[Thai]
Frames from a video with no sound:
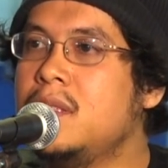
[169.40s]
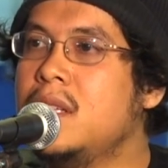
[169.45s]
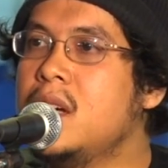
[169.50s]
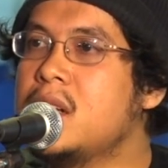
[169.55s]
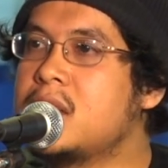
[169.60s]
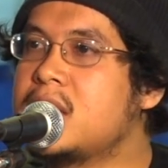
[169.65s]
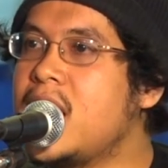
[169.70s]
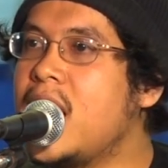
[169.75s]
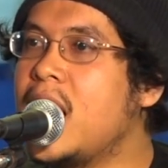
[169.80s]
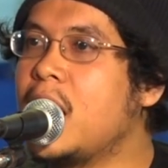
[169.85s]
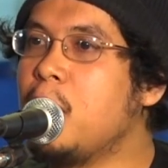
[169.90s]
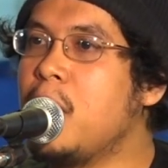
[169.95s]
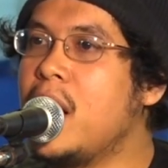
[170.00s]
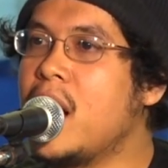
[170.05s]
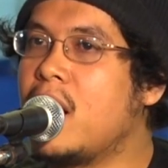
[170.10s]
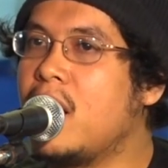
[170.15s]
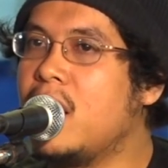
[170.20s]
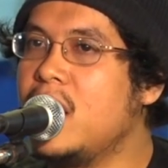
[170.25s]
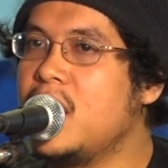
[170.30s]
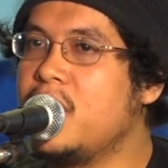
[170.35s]
เนื่องจาก
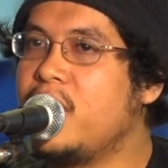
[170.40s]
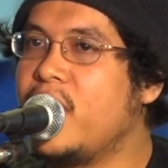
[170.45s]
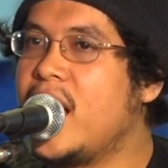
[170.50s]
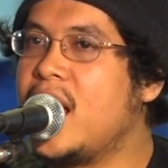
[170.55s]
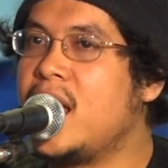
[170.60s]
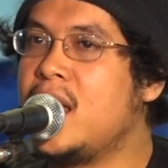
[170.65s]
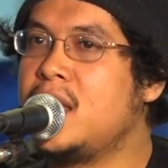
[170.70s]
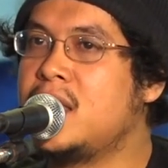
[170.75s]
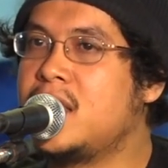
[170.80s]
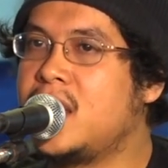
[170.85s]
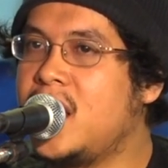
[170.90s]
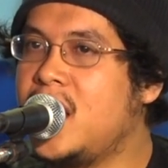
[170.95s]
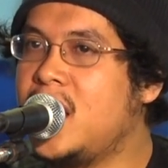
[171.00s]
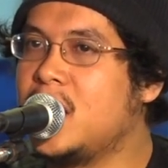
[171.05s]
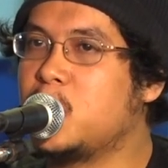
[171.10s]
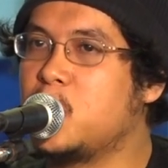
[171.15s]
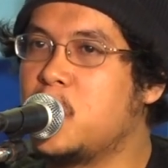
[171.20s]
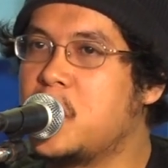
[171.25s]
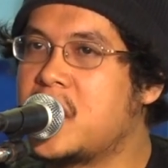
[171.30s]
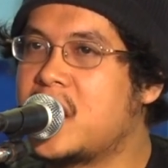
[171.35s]
ว่าคอลิฟะที่
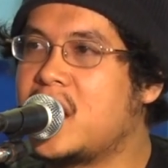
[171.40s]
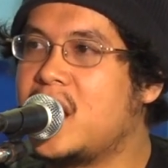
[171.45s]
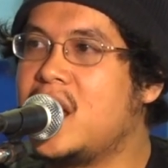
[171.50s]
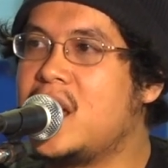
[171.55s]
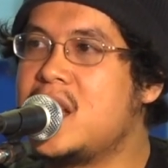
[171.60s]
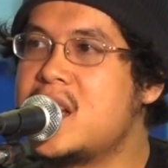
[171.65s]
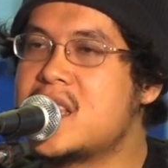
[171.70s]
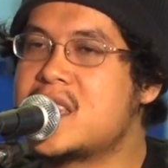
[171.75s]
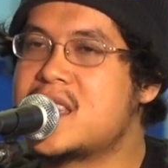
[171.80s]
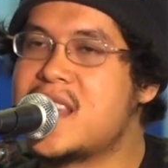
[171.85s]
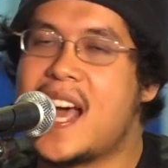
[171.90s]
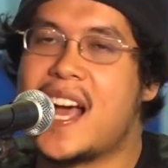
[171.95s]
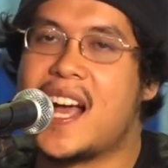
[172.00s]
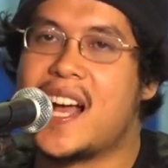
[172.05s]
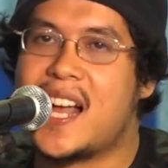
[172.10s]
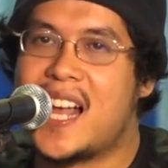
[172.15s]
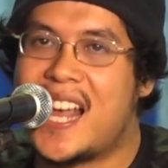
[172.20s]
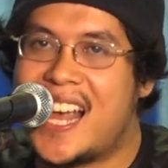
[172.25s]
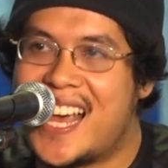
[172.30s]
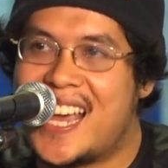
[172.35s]
ตุรกีนี่สั่ง
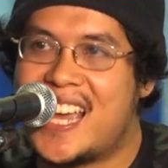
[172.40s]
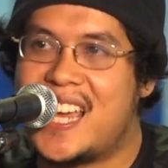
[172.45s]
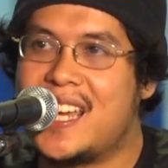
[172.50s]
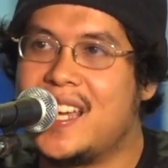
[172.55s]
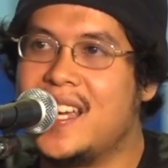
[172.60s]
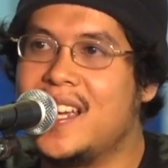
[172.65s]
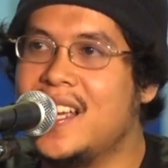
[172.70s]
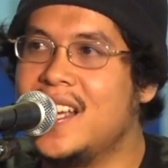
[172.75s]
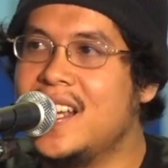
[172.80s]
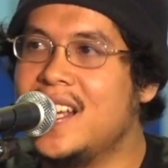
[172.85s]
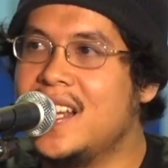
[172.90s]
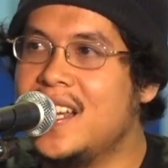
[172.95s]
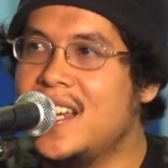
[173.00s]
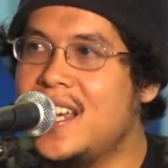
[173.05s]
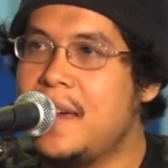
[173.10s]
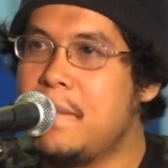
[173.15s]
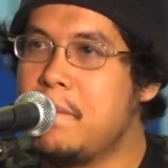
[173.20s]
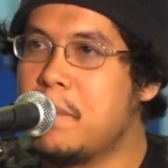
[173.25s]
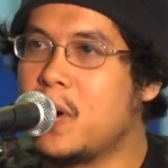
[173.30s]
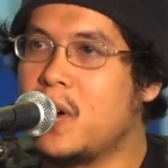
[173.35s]
ให้
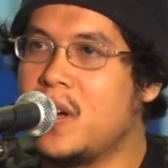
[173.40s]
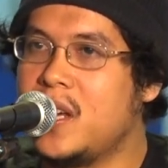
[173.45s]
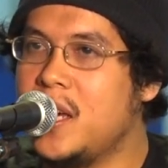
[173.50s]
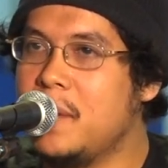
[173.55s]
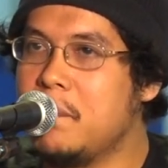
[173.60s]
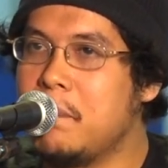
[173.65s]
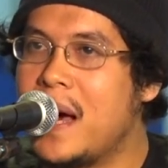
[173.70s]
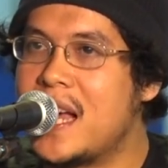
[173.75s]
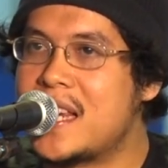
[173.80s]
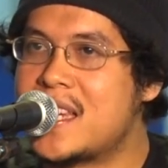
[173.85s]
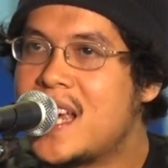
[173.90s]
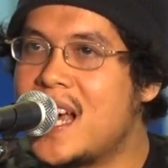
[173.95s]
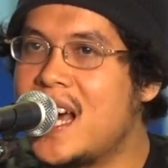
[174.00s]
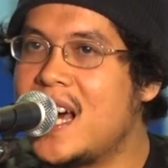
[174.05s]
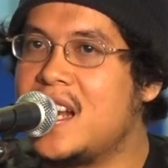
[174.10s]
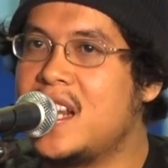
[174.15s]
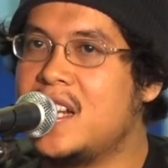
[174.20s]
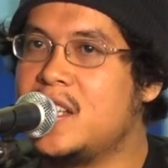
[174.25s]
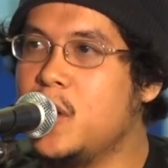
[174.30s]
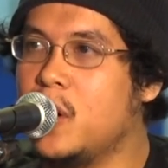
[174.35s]
อิบราฮิมปาชา
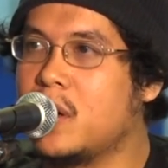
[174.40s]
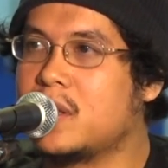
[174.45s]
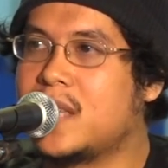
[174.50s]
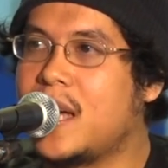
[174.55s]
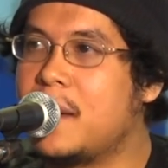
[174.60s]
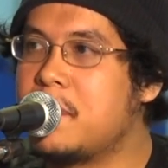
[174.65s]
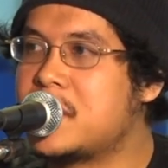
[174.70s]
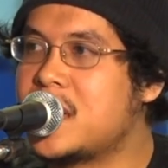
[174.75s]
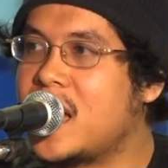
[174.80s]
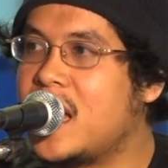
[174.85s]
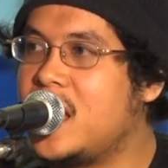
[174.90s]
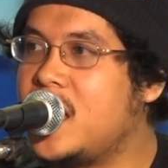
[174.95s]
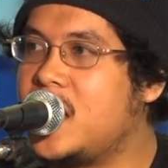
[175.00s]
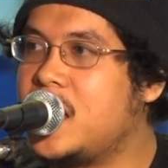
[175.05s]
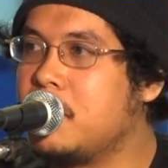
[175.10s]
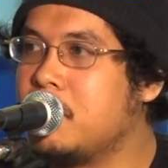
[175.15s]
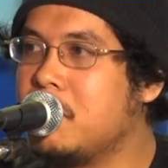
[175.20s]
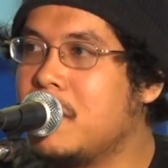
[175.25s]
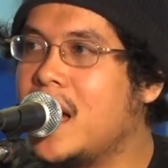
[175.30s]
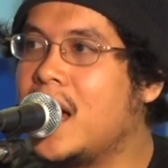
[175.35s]
นั้นยกทัพจากอี
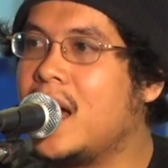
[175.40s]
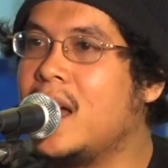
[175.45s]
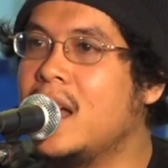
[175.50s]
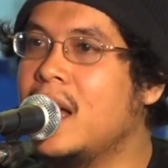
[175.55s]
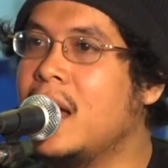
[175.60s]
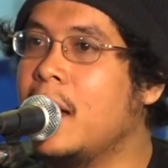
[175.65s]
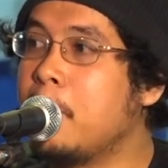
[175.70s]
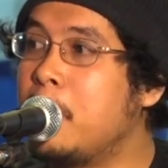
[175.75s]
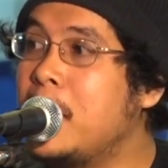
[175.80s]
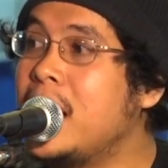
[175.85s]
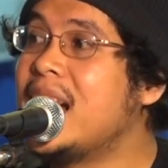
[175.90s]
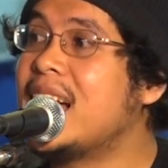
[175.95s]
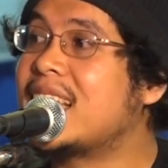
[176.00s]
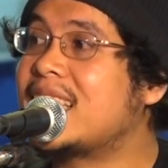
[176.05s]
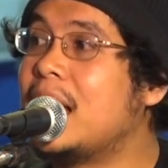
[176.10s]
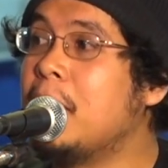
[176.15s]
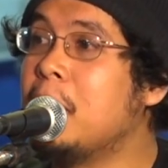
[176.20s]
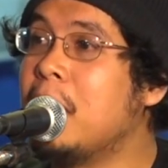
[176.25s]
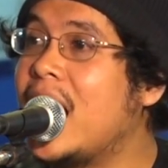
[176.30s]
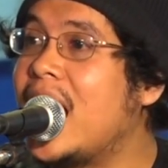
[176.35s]
ยิปต์มาเพื่อ
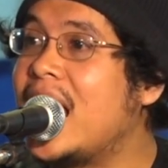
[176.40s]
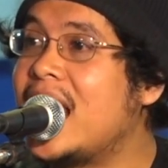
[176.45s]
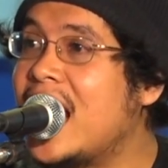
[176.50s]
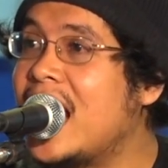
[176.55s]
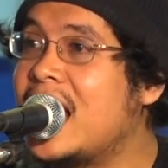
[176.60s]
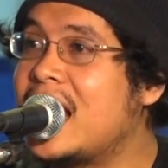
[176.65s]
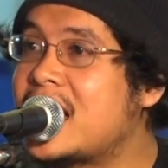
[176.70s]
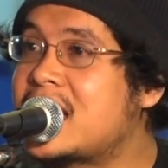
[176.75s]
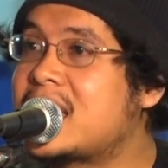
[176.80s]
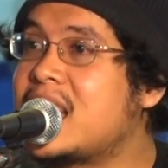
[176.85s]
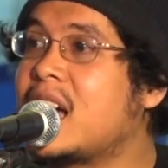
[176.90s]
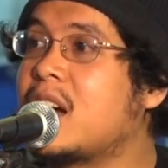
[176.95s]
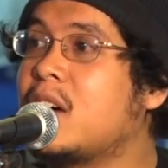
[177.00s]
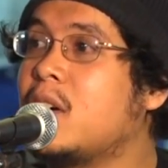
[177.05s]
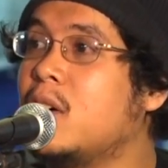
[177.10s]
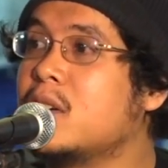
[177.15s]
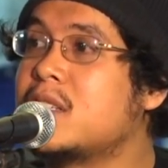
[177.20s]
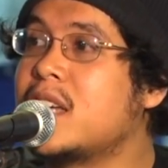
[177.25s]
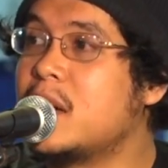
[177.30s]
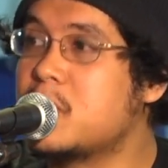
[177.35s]
ทำลายอาณาจักร
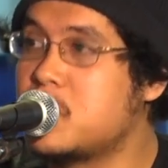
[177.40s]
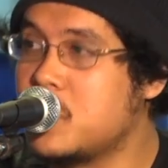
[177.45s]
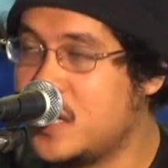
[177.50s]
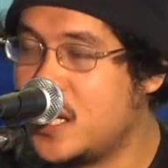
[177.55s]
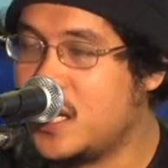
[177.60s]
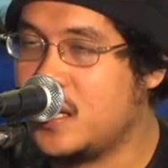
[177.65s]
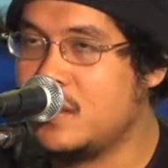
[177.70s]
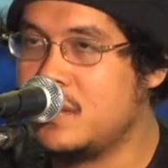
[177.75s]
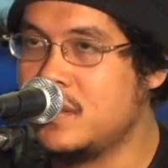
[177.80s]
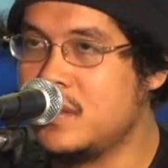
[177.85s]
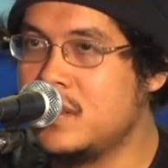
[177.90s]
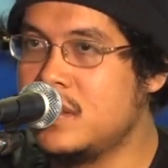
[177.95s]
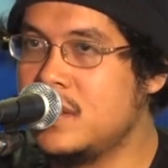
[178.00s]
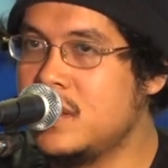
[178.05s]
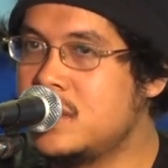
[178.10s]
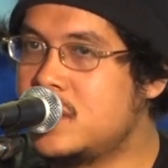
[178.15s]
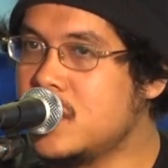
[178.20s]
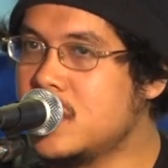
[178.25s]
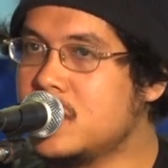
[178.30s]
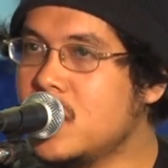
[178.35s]
ของชาวซุนนะห์
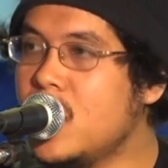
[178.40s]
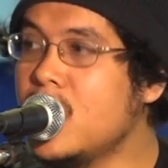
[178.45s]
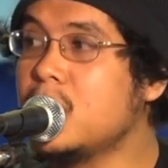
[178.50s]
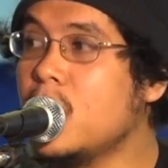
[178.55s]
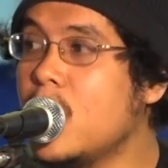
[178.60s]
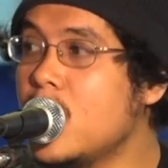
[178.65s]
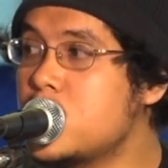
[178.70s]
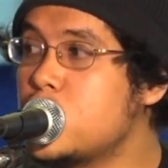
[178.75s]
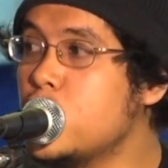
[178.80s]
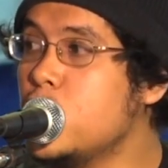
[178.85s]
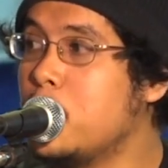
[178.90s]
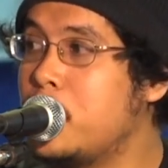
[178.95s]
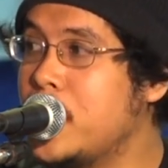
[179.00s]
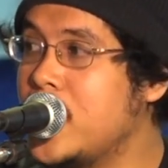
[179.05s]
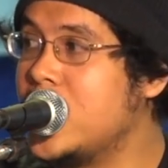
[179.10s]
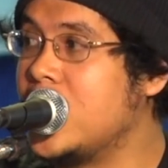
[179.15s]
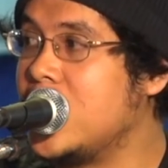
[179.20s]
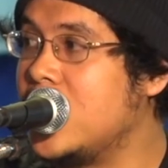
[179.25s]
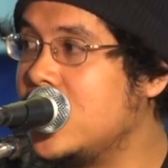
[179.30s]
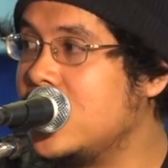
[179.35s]
จึงต้องต่อสู้
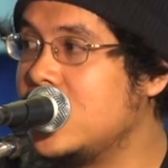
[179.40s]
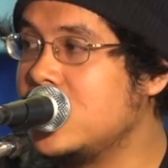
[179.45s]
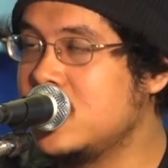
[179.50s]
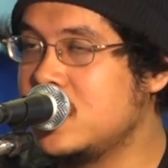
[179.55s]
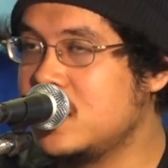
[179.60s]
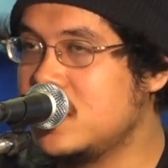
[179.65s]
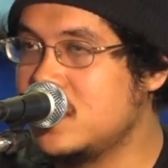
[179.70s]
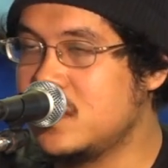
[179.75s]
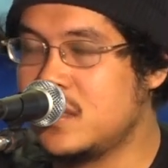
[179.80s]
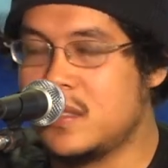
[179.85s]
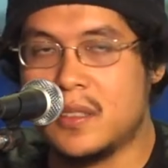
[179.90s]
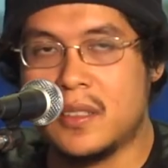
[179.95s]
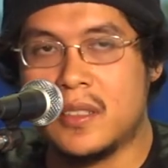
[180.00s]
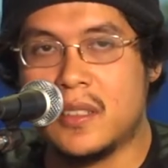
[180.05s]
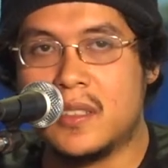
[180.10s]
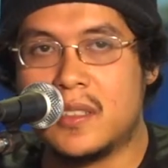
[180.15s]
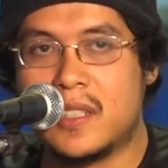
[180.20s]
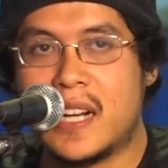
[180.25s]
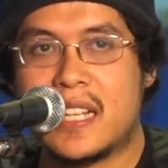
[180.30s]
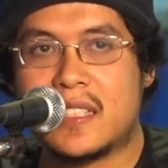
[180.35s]
เพื่อ
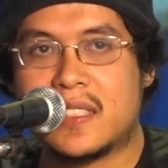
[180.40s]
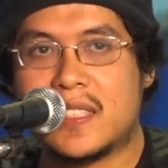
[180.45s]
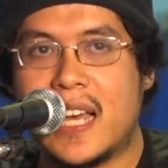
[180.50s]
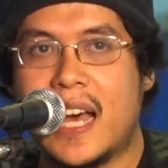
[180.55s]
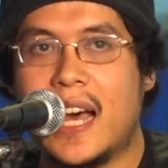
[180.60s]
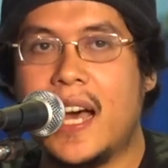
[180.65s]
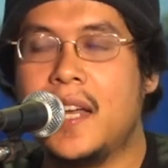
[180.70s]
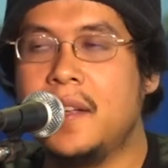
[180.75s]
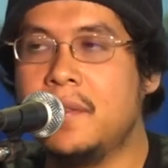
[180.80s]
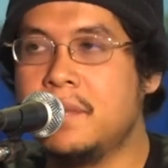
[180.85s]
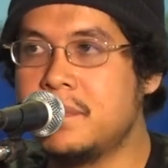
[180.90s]
รักษา